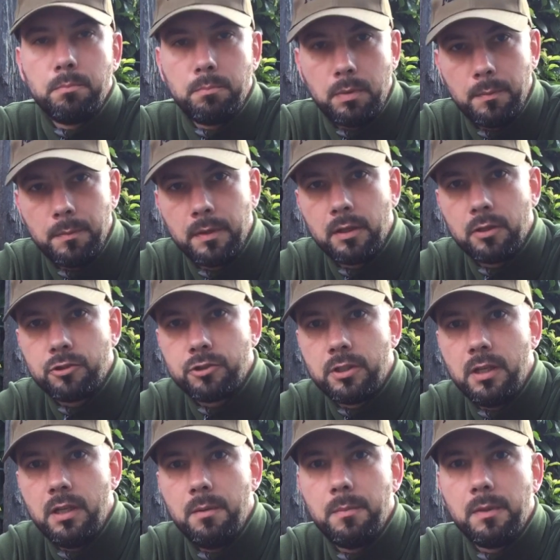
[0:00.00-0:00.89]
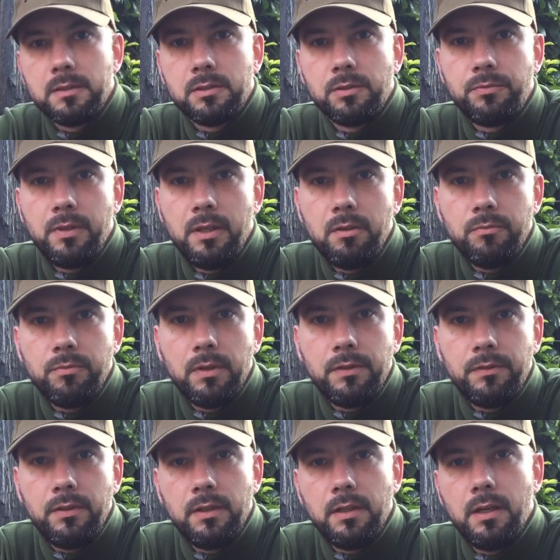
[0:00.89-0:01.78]
Bei meiner Steier macht es auf jeden
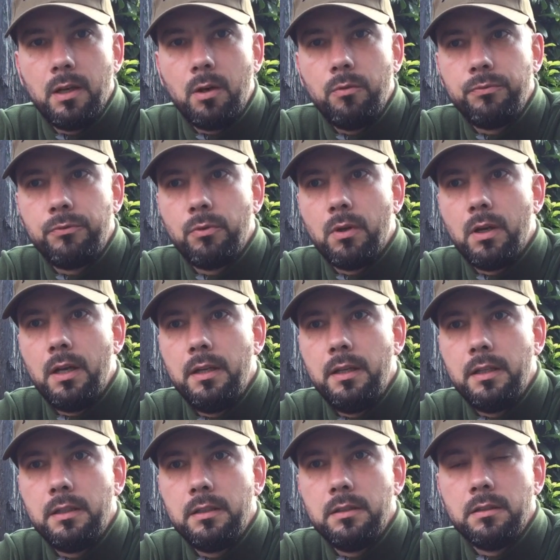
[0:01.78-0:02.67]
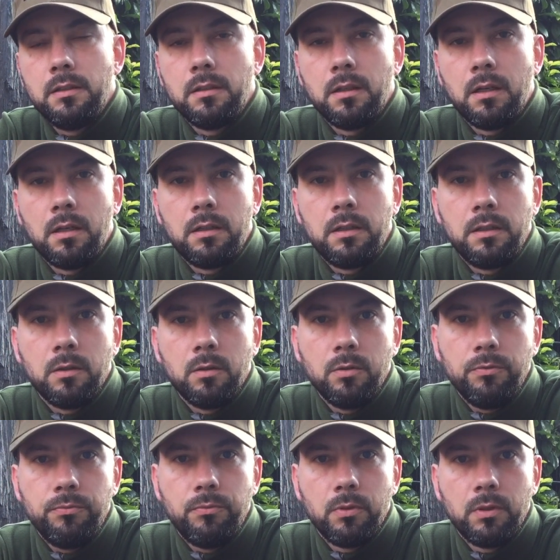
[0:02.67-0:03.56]
Fall Sinn, den Lauf zu reinigen. Da hatte ich
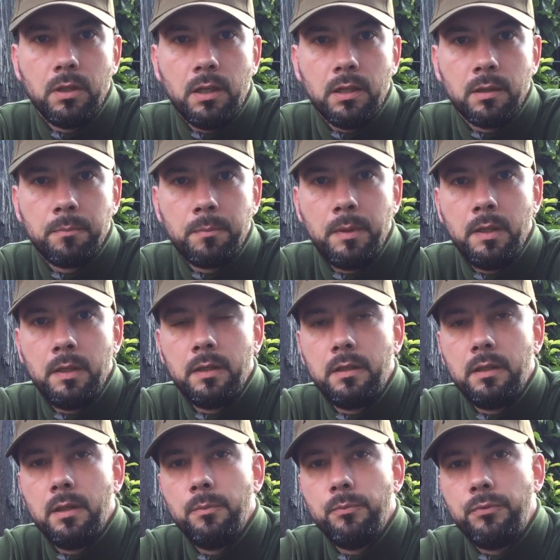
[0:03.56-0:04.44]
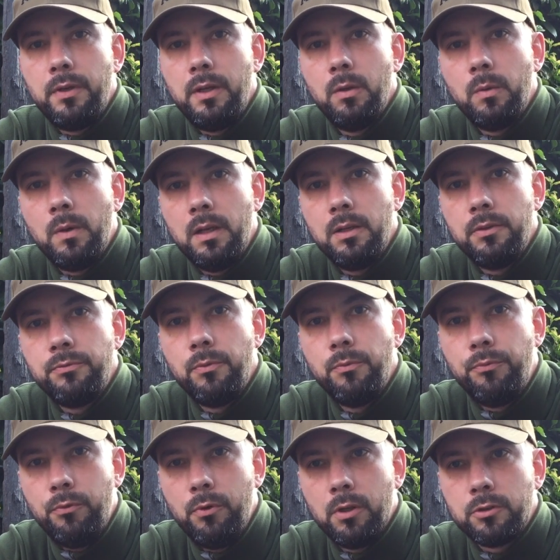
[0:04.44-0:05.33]
auch von Adam Benke die Empfehlung, alle
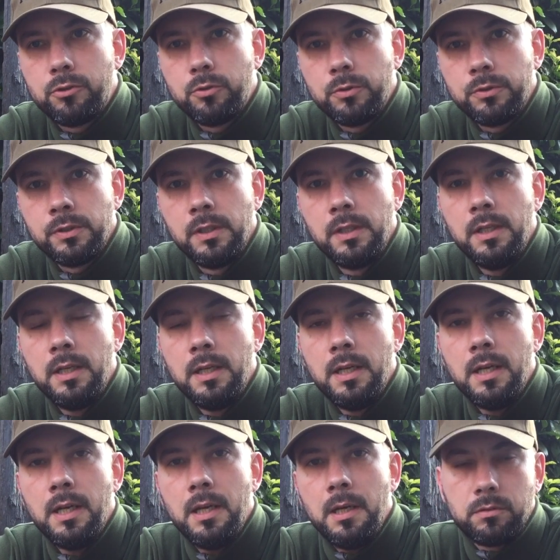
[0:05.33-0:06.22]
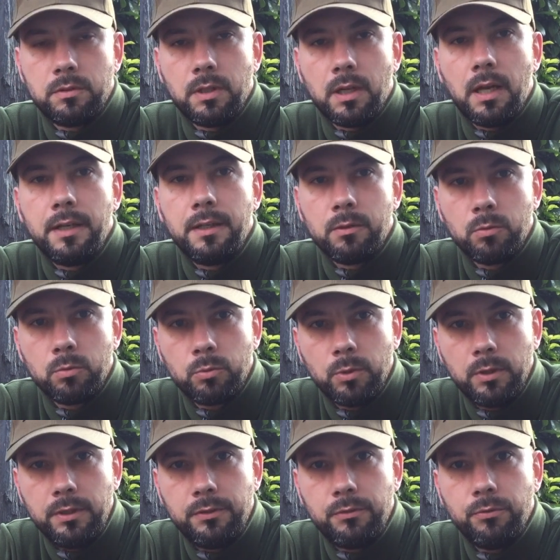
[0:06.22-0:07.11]
500 Schuss die Reinigung
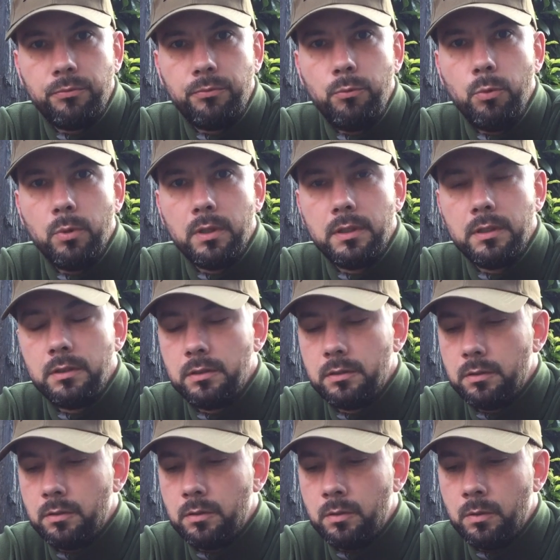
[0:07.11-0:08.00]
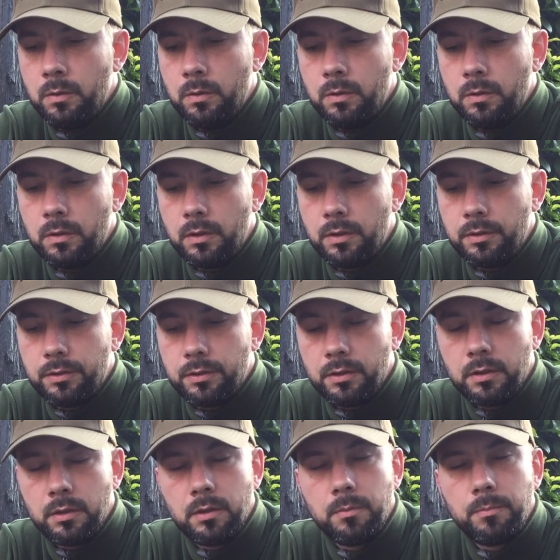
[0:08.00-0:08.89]
durchzuführen und
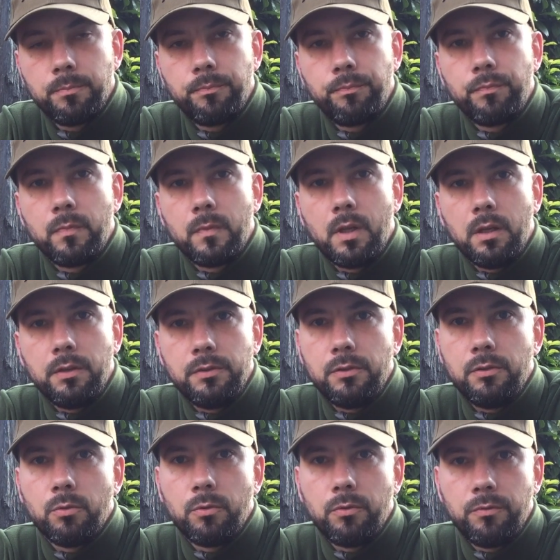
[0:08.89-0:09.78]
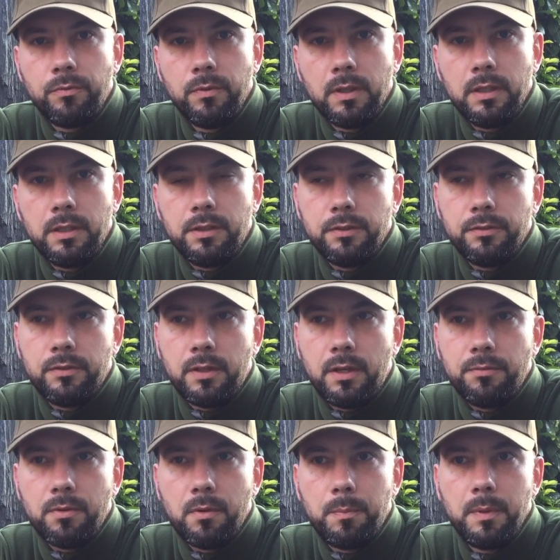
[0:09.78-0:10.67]
ähm, da sich sonst wirklich das
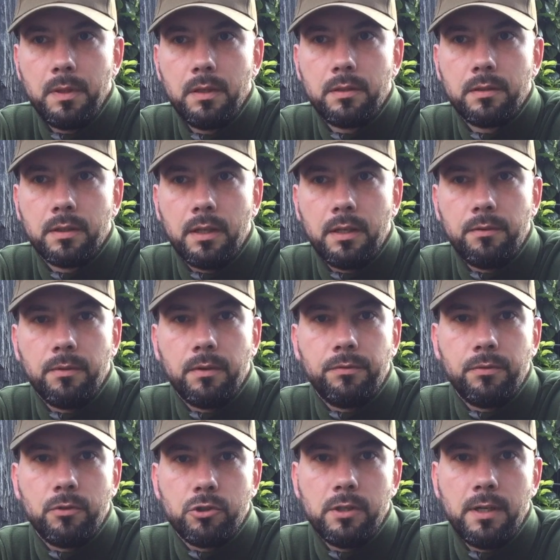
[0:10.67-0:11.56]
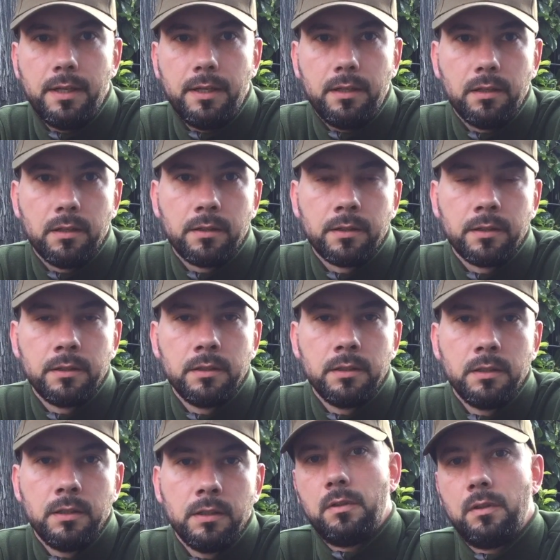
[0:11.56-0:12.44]
Trefferbild etwas verschlechtert
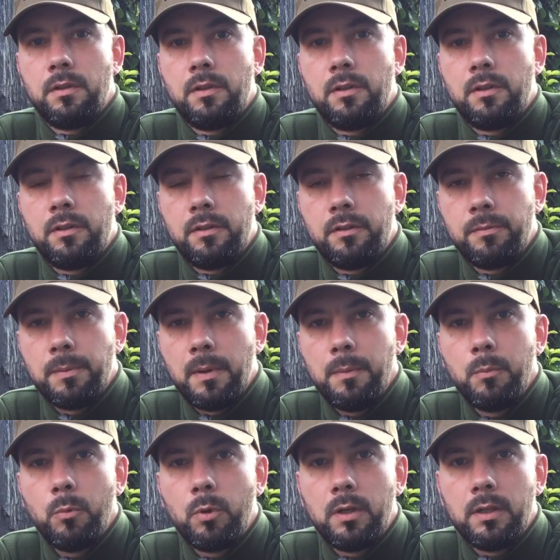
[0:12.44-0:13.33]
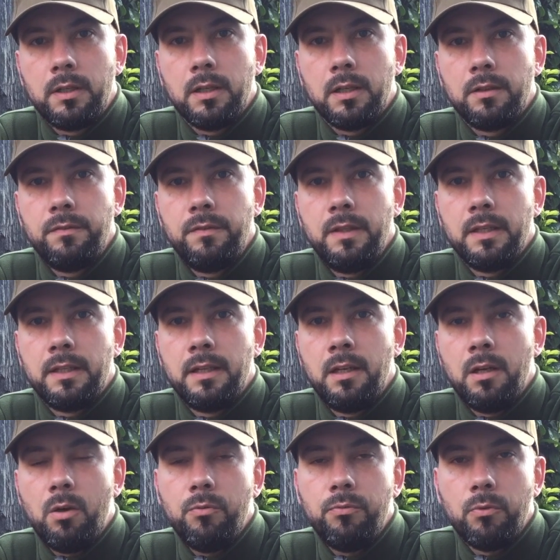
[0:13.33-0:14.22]
zwei Möglichkeiten, wie ihr den
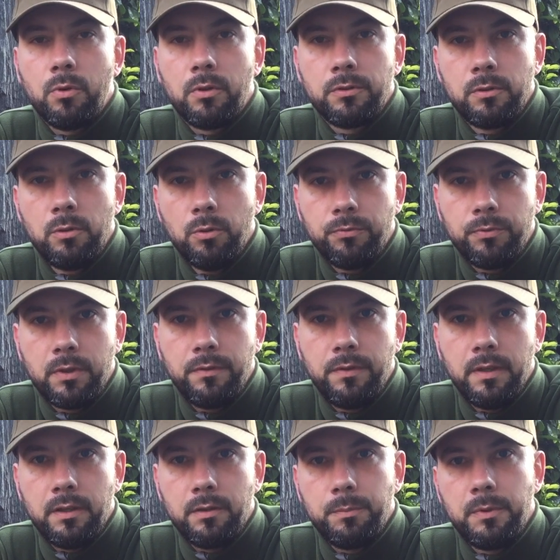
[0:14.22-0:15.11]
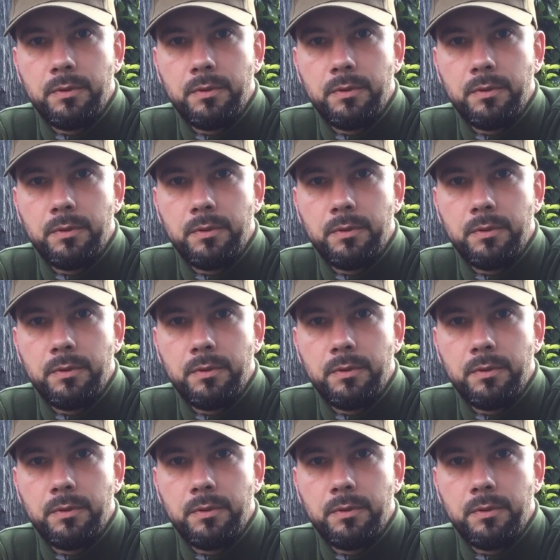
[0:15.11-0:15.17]
Lauf eures Luftgewehrs